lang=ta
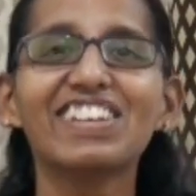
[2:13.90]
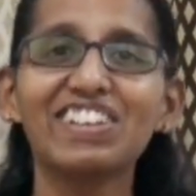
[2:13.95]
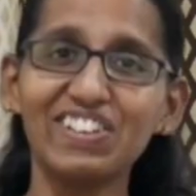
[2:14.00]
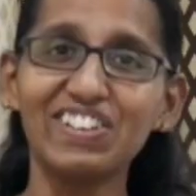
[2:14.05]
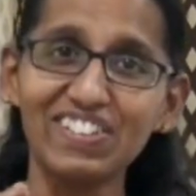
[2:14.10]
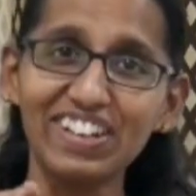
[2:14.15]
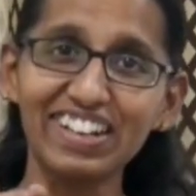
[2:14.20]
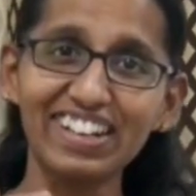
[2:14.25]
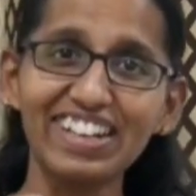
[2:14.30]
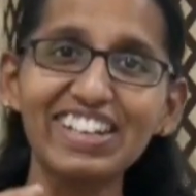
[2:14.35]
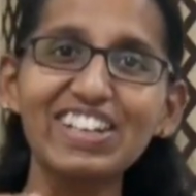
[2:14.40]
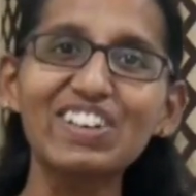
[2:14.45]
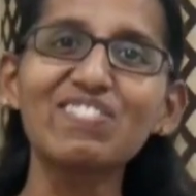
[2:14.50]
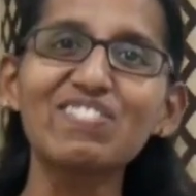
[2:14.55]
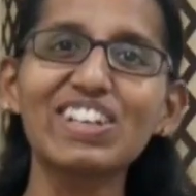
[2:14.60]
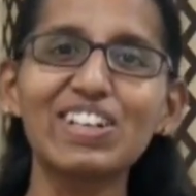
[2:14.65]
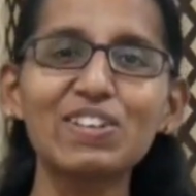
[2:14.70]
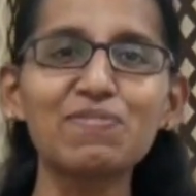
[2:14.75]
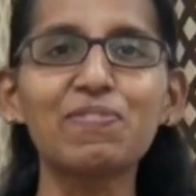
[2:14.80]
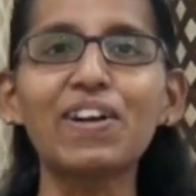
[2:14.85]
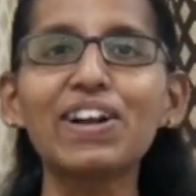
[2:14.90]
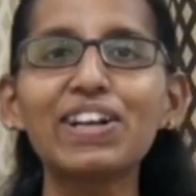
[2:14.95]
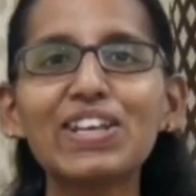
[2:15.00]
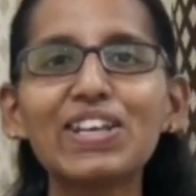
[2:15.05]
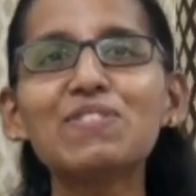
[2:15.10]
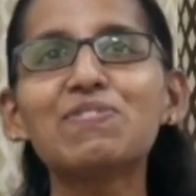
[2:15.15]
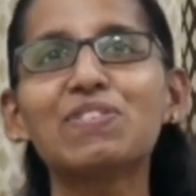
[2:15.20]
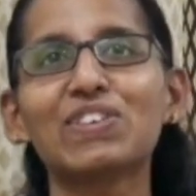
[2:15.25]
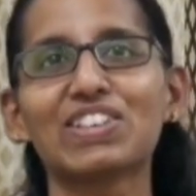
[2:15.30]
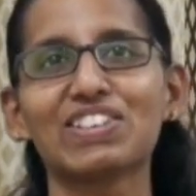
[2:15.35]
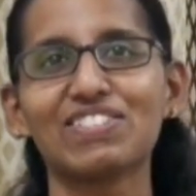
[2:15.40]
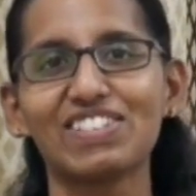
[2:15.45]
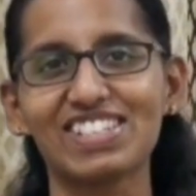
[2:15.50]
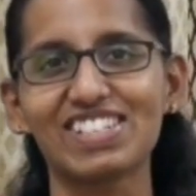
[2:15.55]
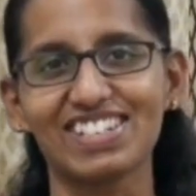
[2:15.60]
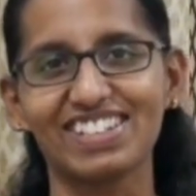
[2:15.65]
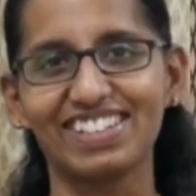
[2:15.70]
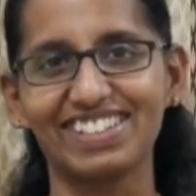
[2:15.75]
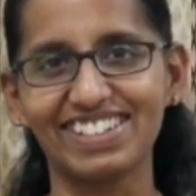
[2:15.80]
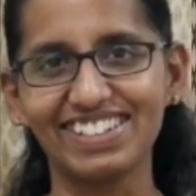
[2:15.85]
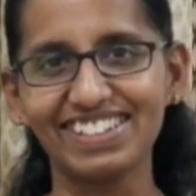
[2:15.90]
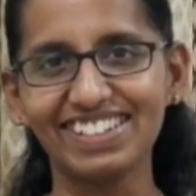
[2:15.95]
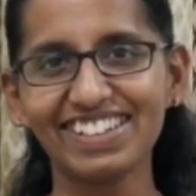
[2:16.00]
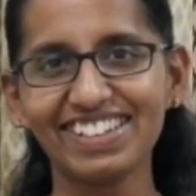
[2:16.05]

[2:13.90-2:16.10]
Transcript: எவ்வளோ நாள் நம்ம எல்லாம் பண்ணிருப்போம் இந்த விஷயத்த